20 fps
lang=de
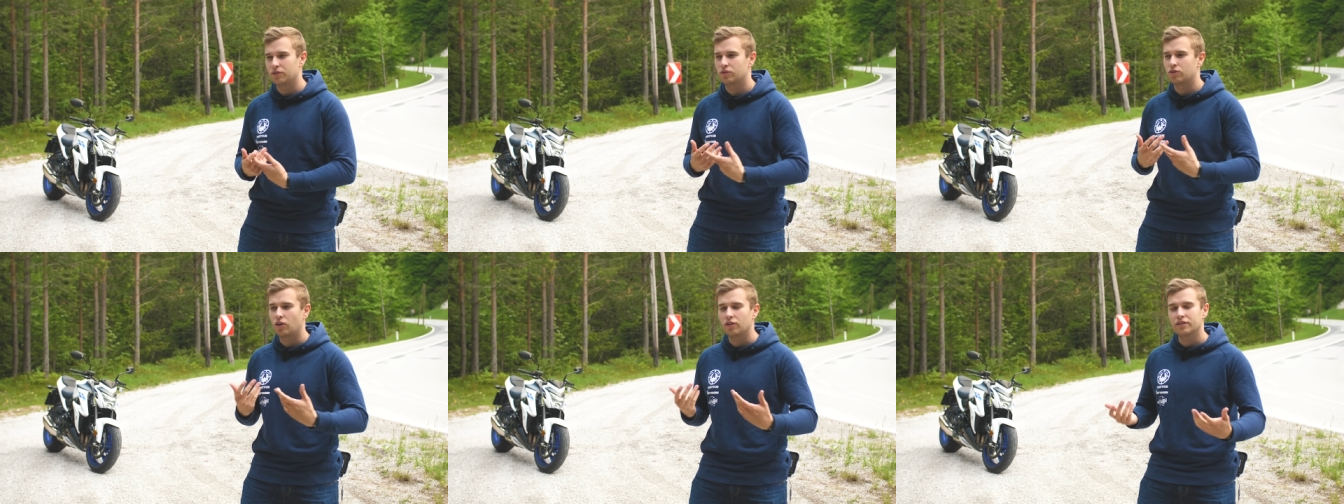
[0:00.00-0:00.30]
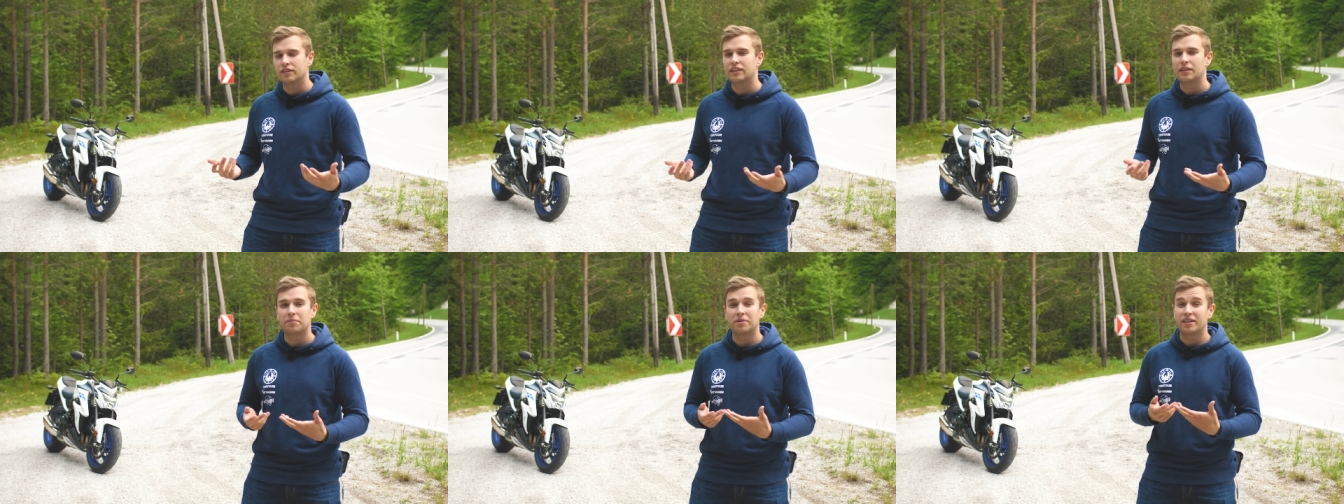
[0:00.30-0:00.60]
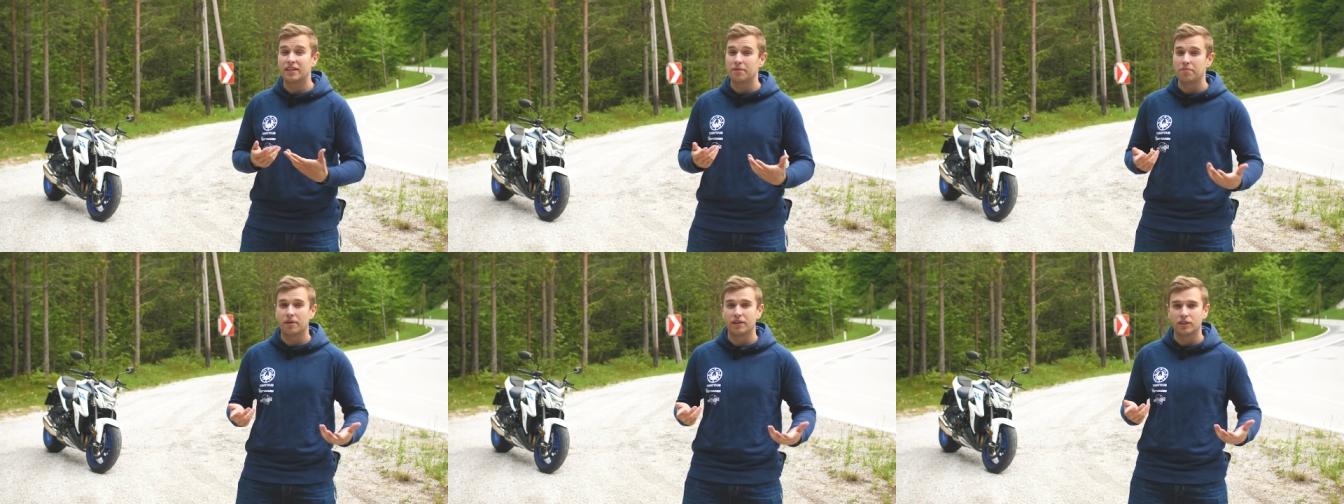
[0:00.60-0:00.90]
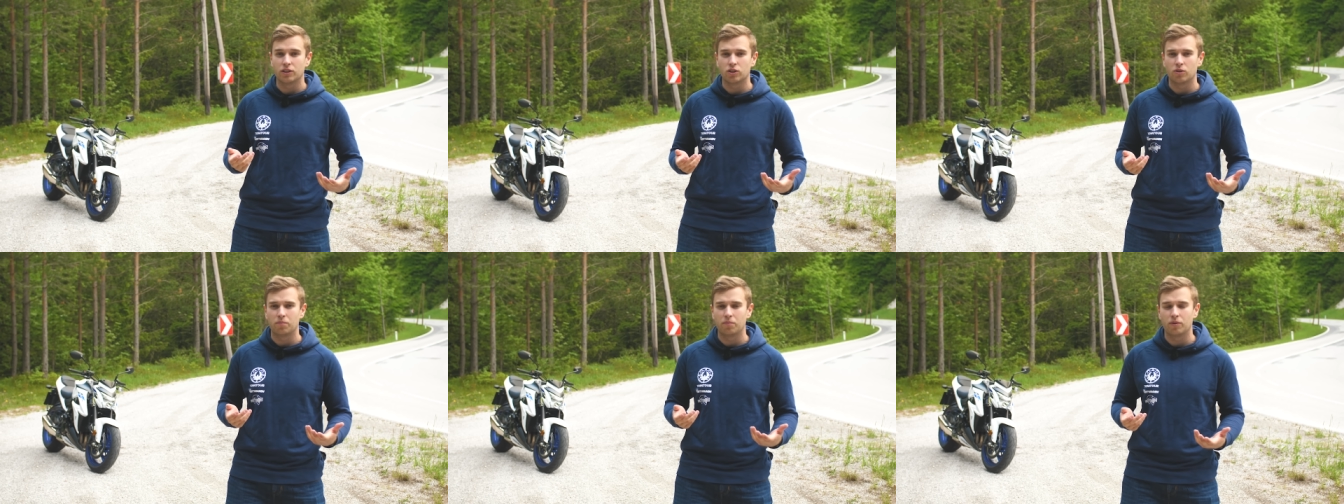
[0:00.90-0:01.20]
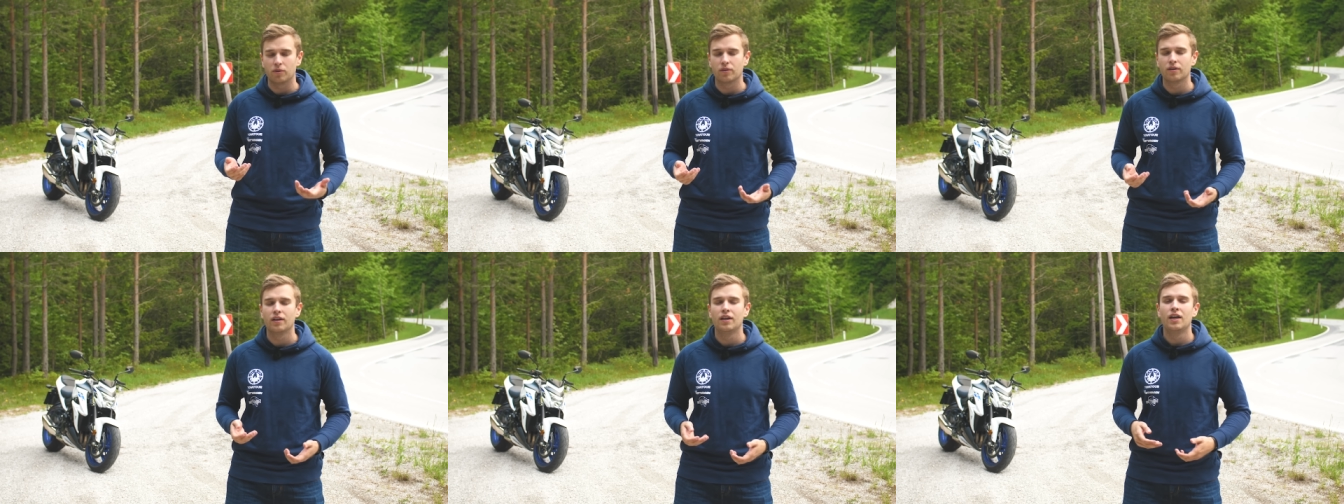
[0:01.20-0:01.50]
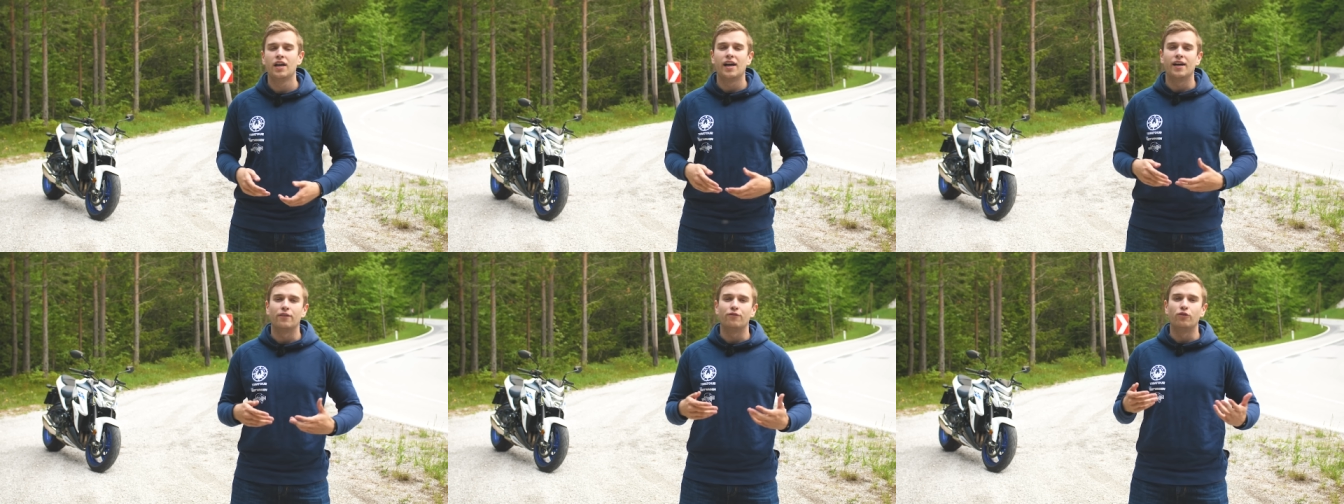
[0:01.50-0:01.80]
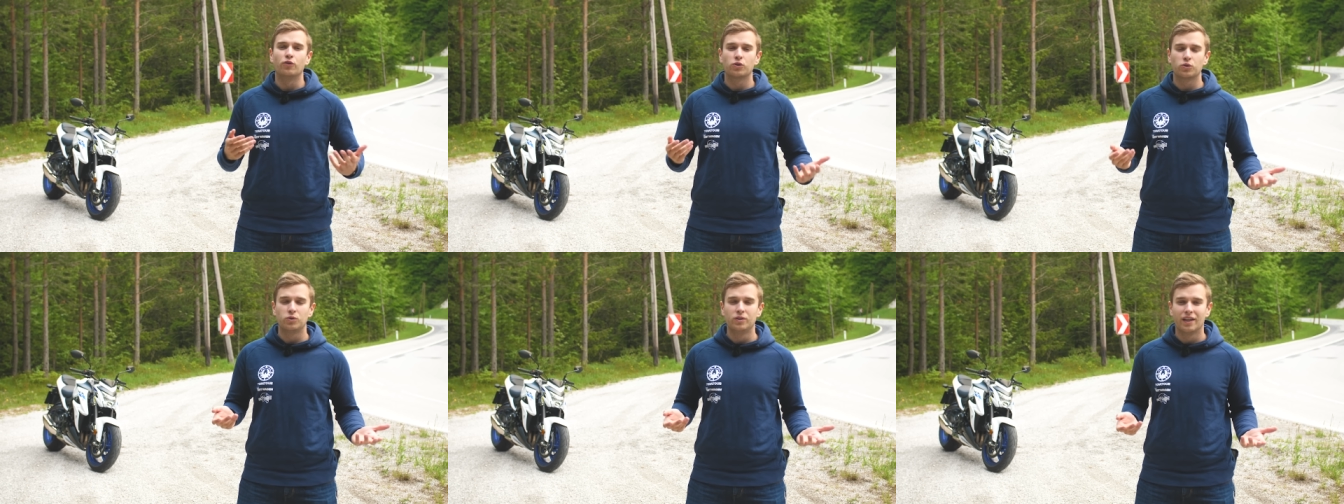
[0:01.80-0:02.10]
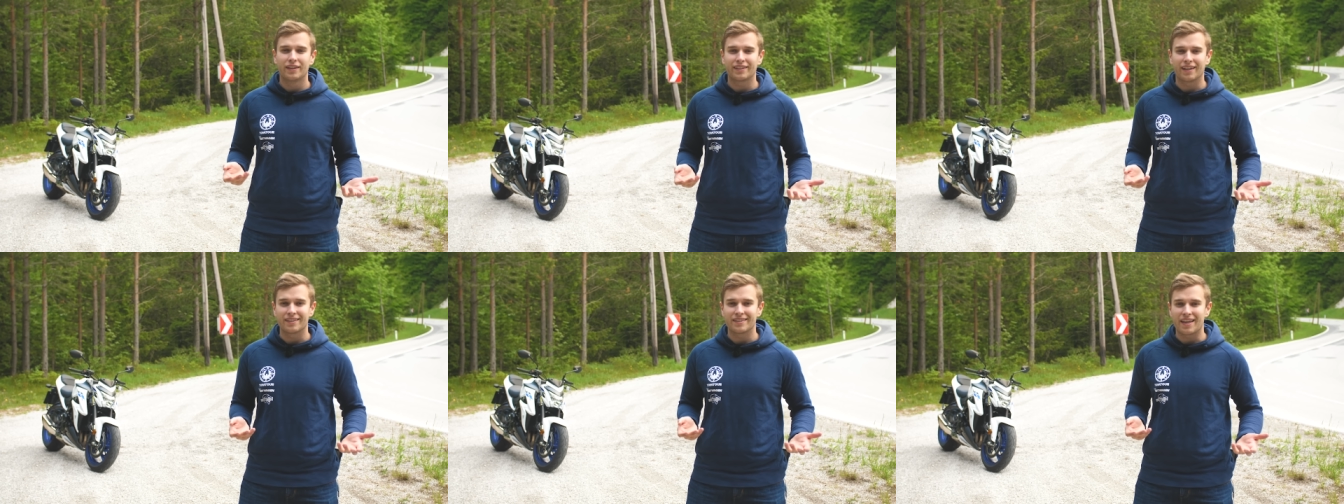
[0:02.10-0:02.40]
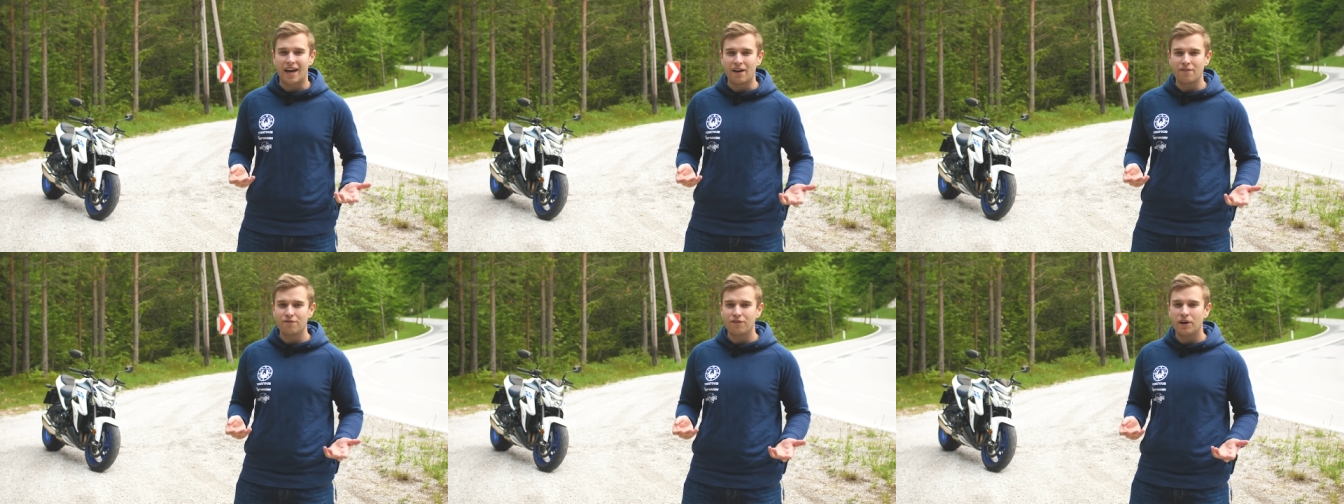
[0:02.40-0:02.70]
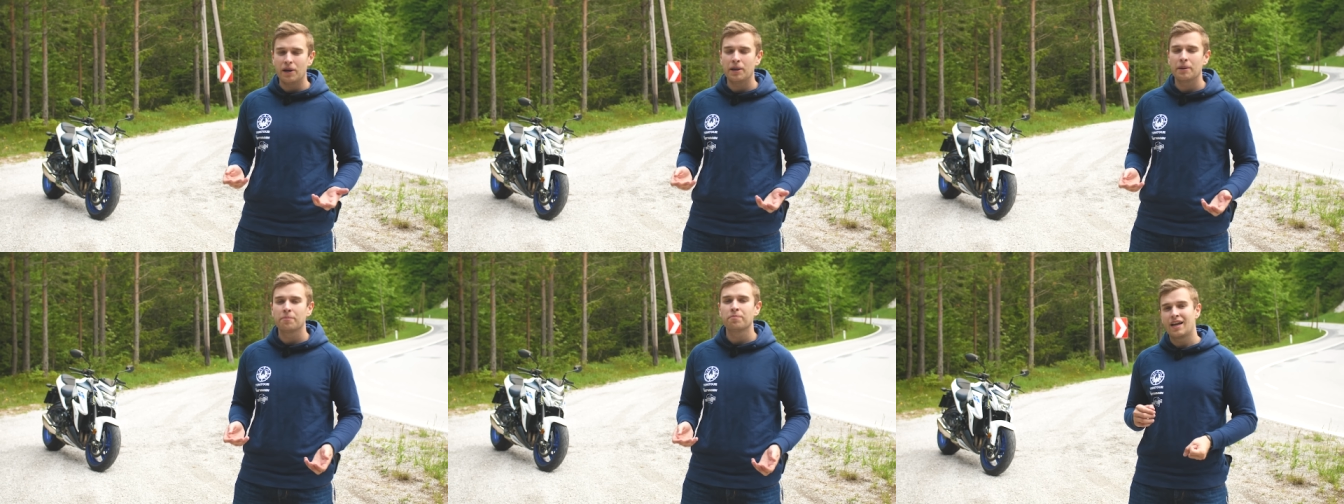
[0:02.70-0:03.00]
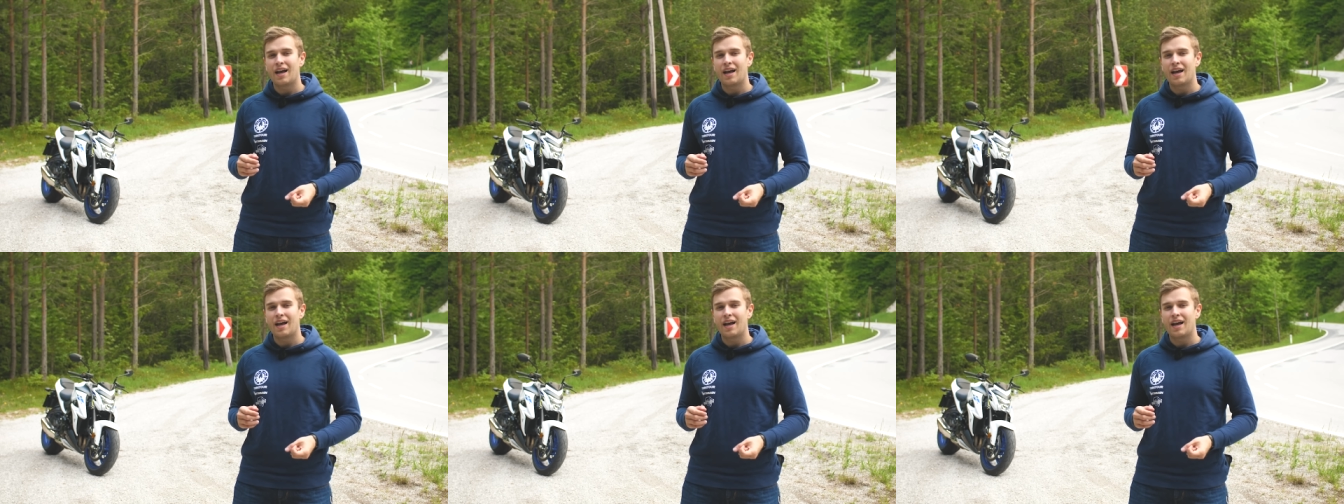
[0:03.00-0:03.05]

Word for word: Sonst nehme ich immer die Kupplung. Funktioniert ganz einfach.